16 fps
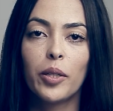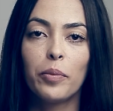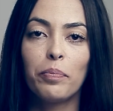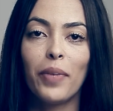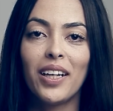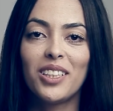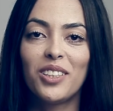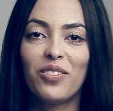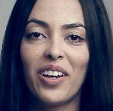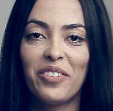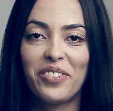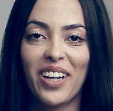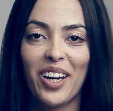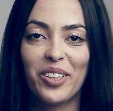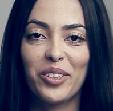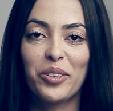Mas vai
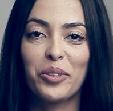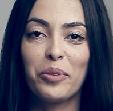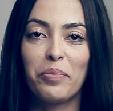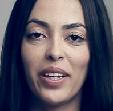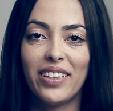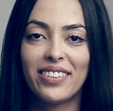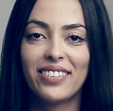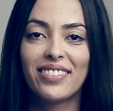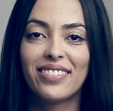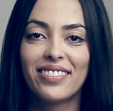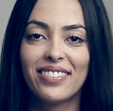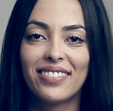ficar tudo bem.